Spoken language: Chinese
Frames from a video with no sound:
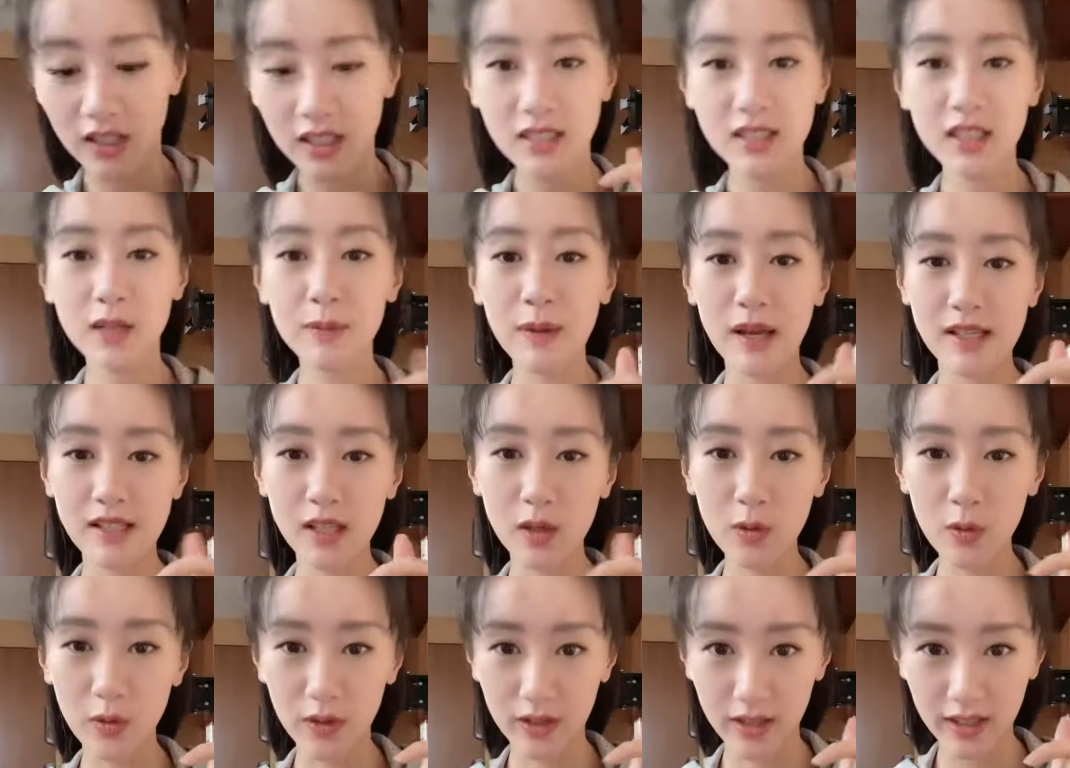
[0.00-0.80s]
这个百
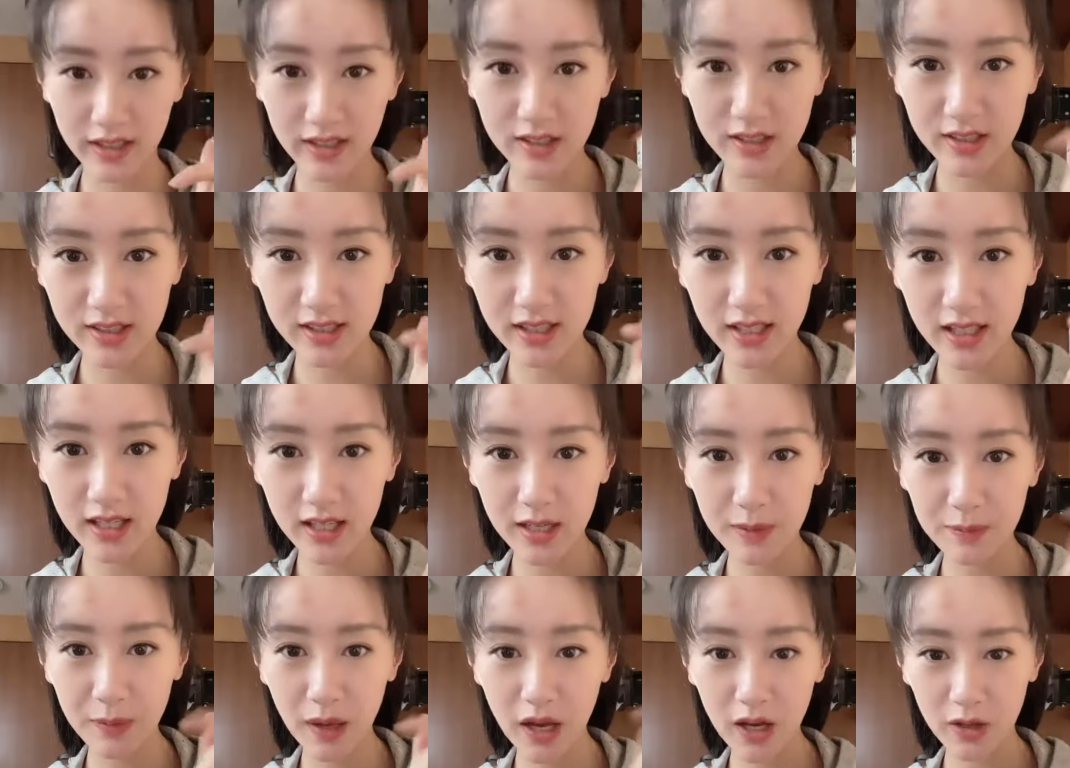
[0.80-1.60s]
香果可以直
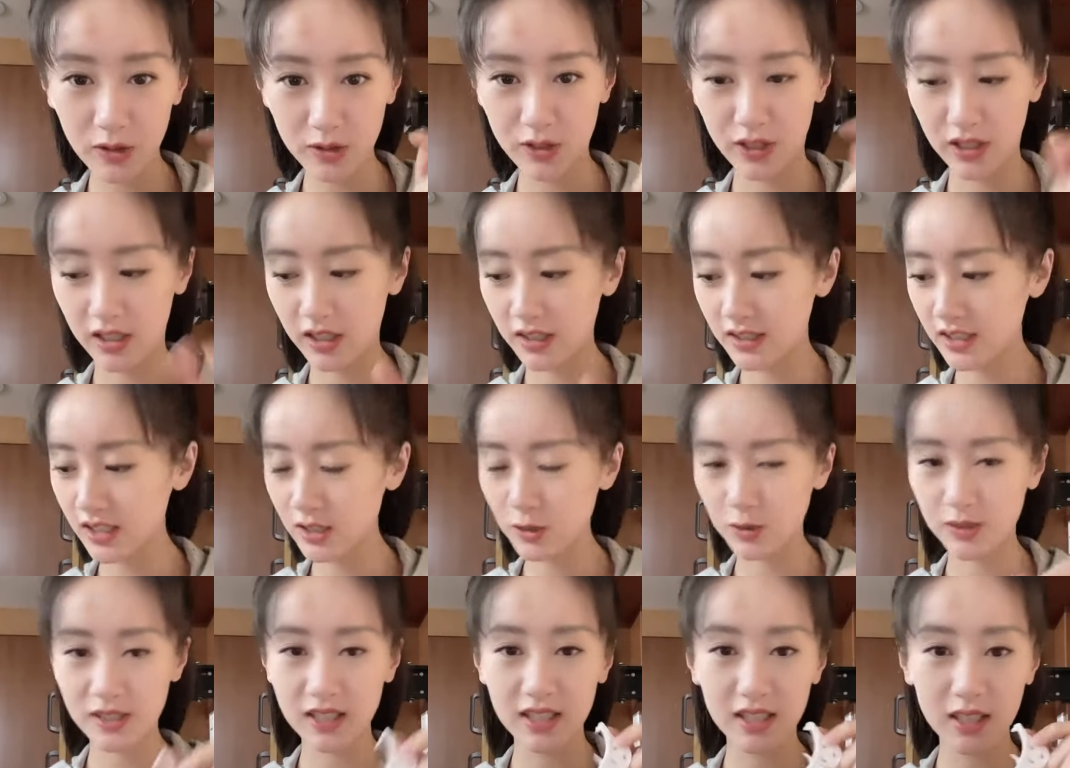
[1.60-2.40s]
接泡水喝，但
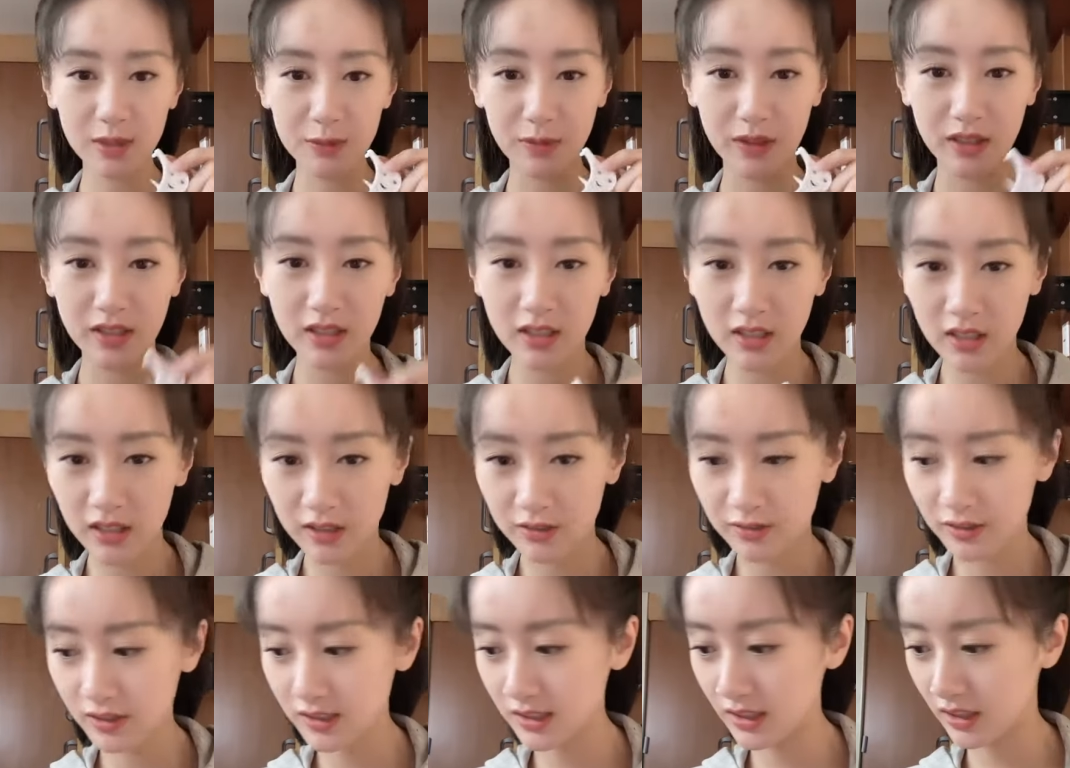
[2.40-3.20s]
是我今天给你们
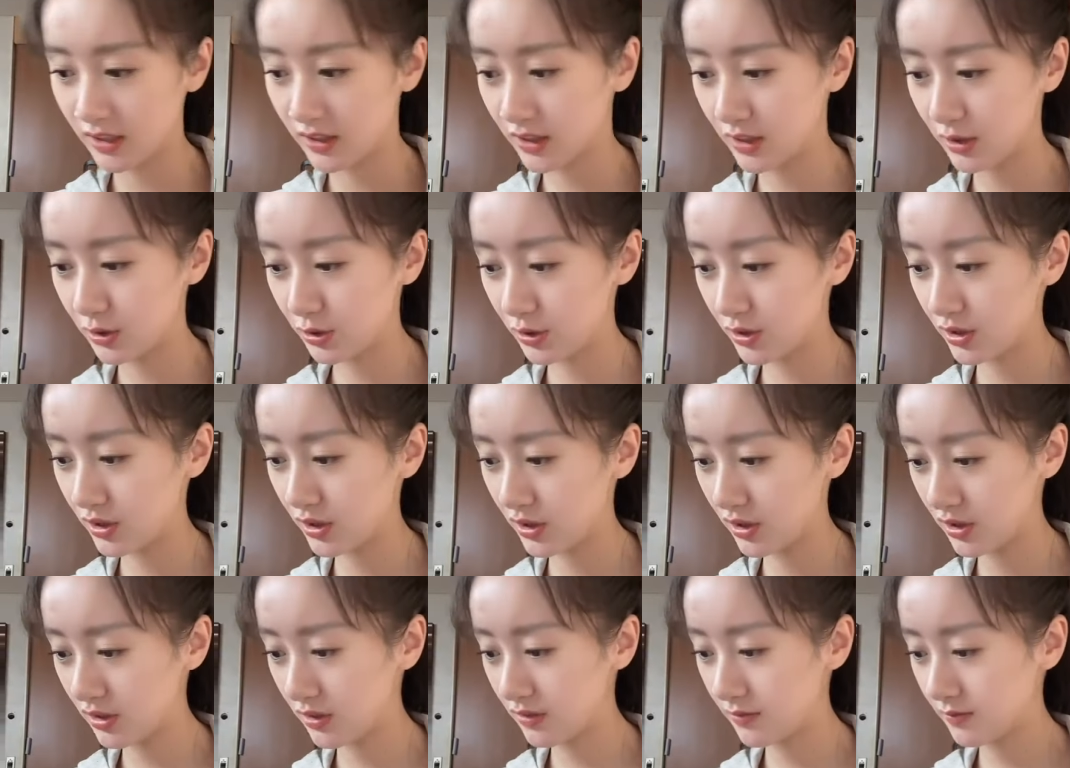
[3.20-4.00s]
分享这个就
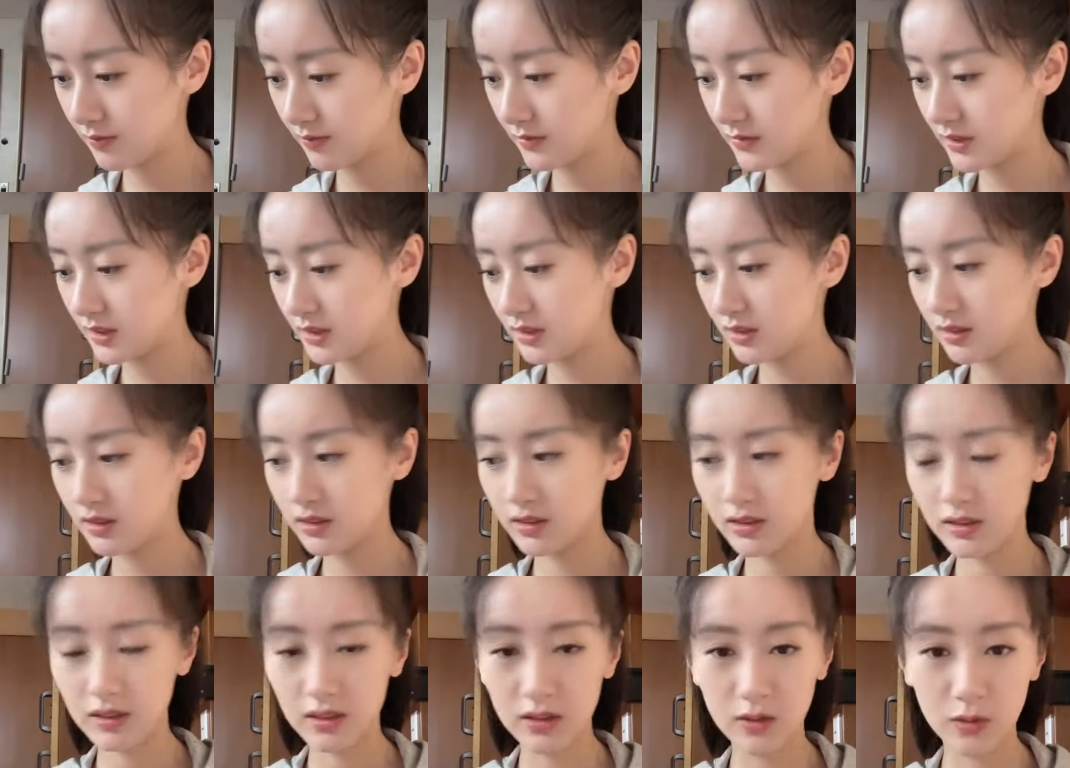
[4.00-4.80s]
是，
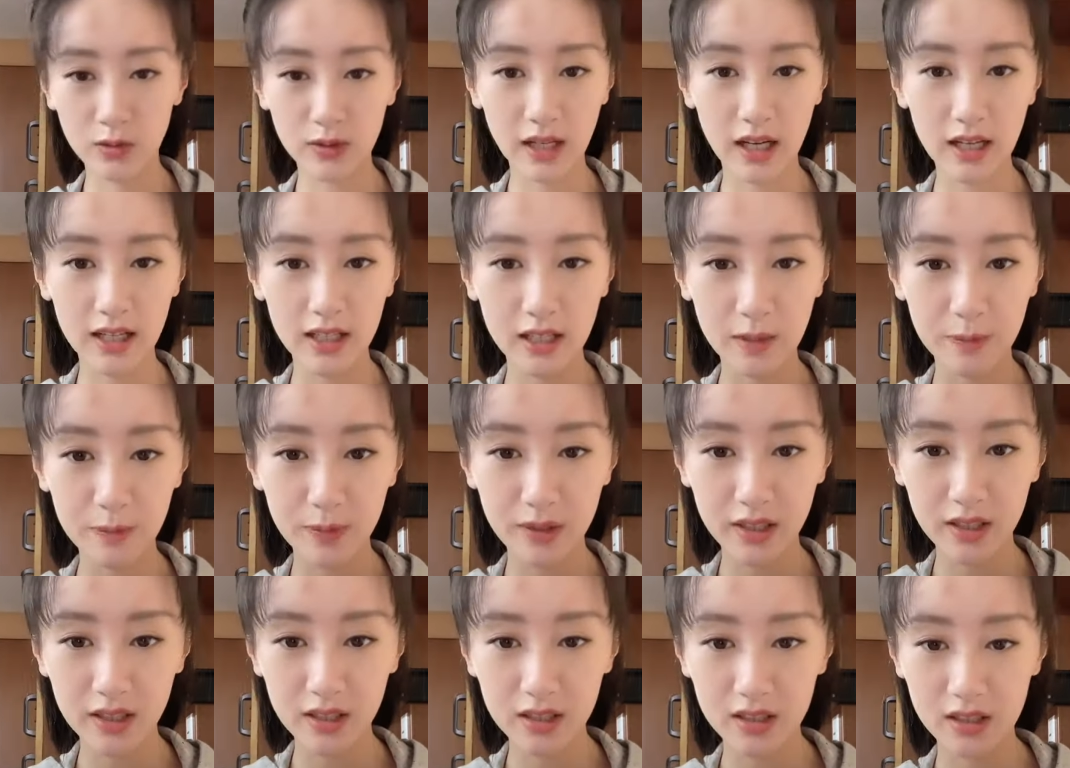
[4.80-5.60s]
我拿了一个
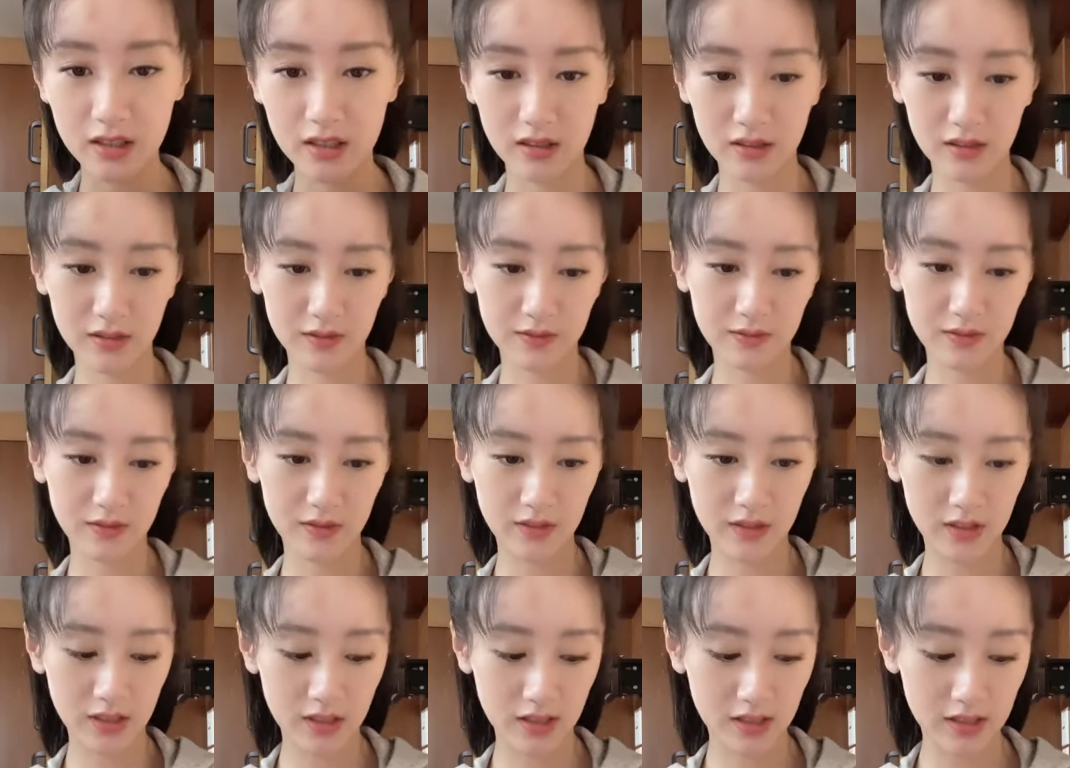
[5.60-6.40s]
冰格，
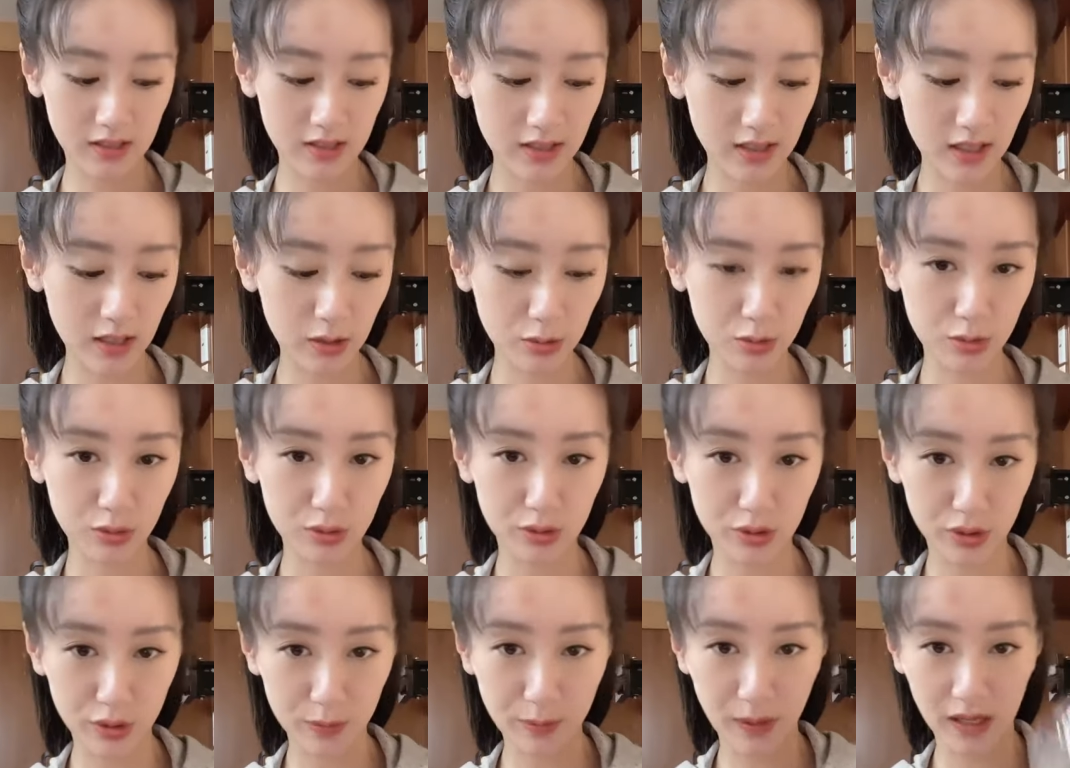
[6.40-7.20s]
现在要做
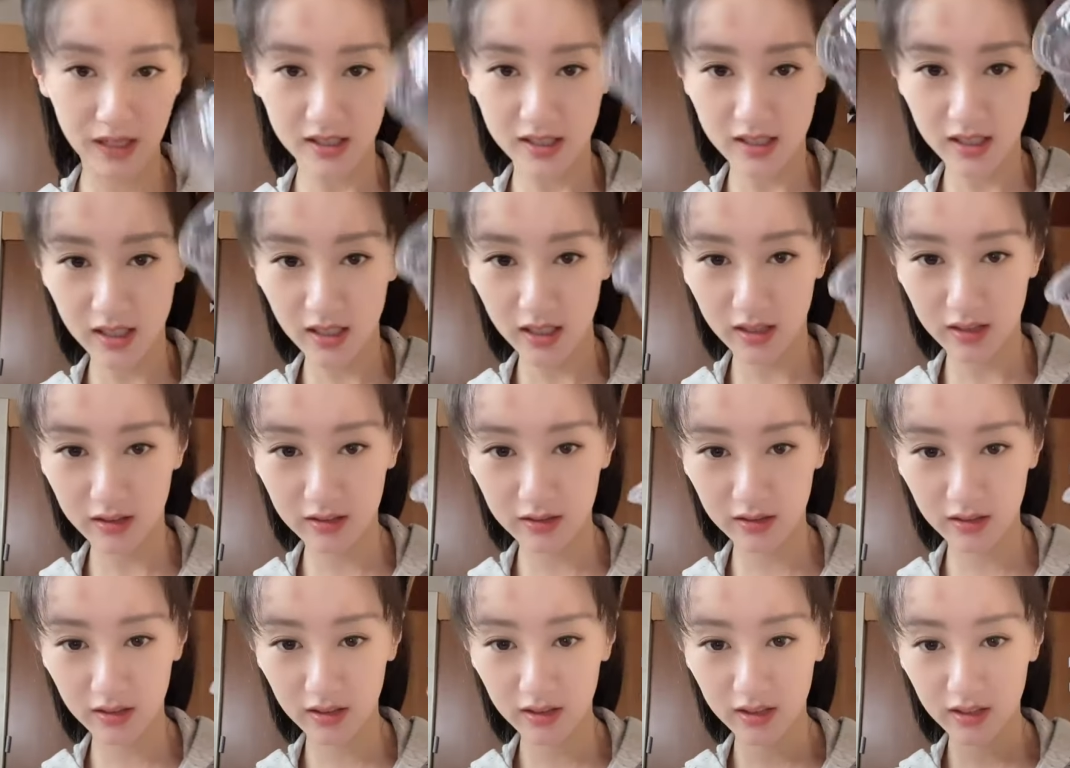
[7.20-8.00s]
就是把这
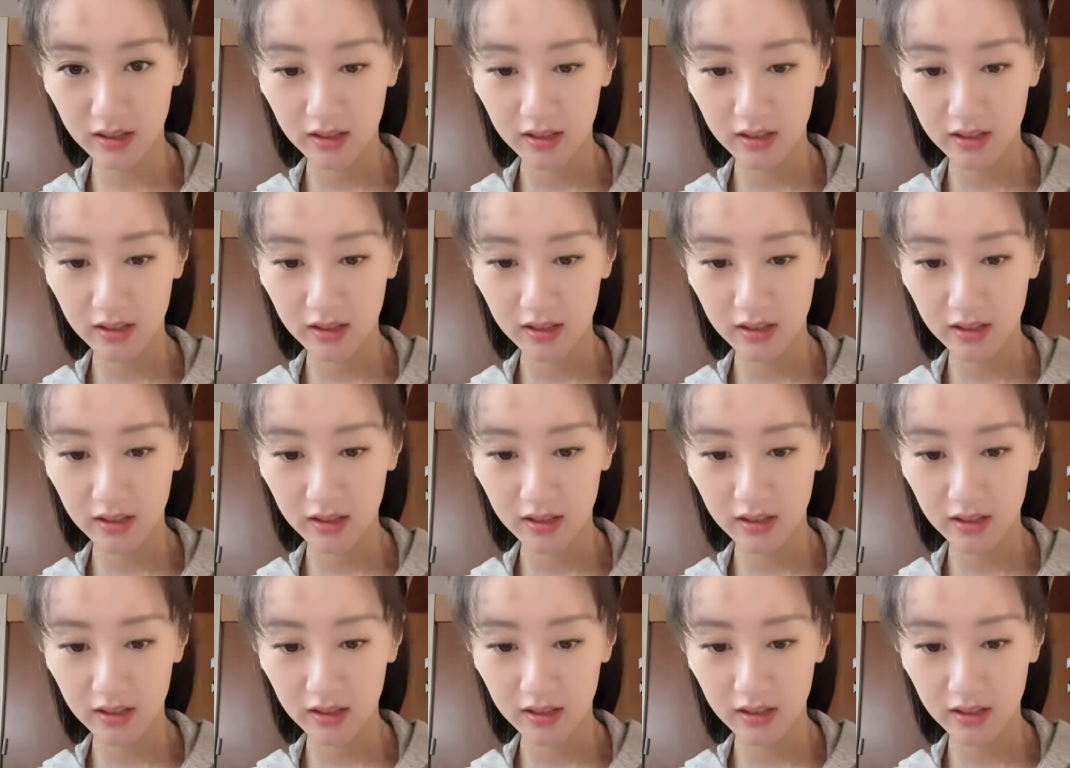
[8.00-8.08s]
个。